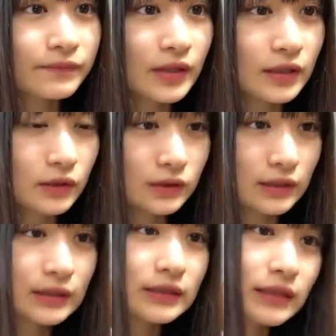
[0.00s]
すただの
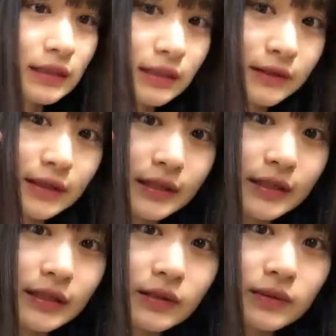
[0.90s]
魚さんかわいいあ
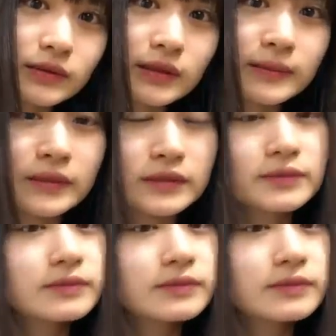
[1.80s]
りがとうございます